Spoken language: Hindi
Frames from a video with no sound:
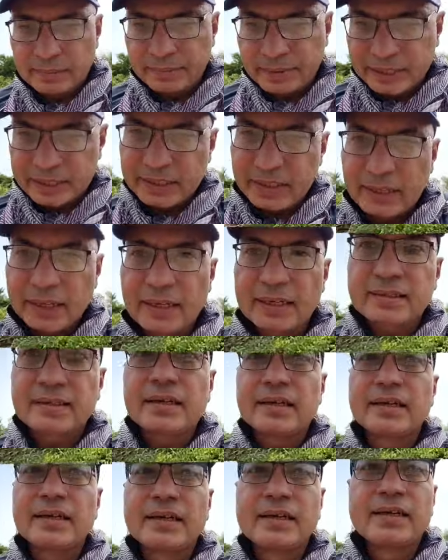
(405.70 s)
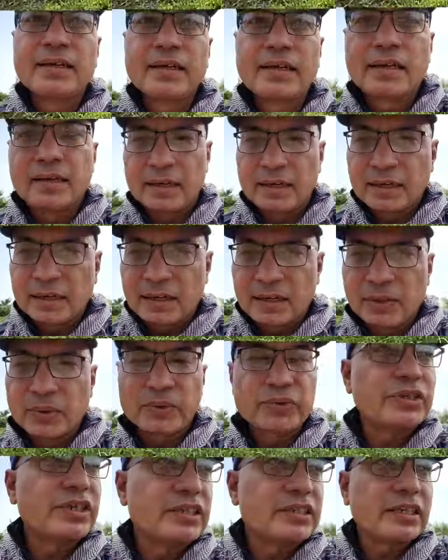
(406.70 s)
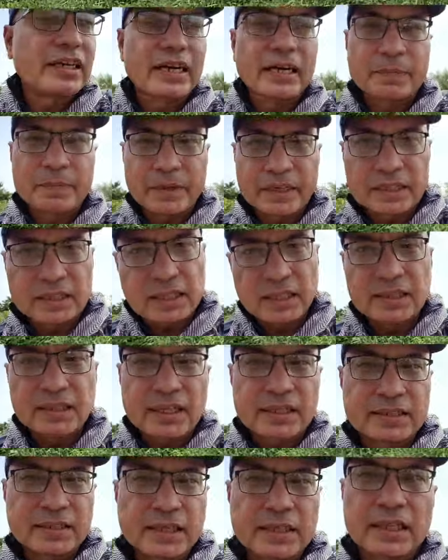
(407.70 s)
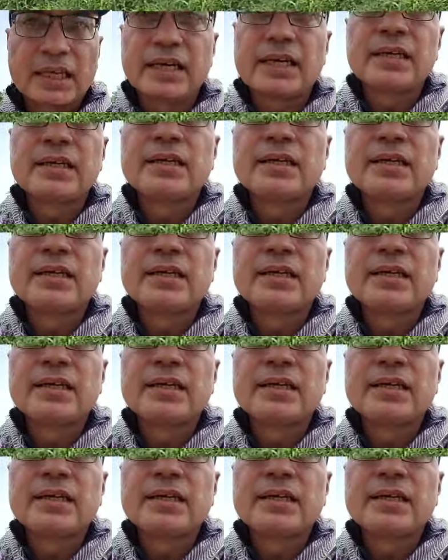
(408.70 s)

माशाल्लाह से आ, उसी सड़क पर चलते चलते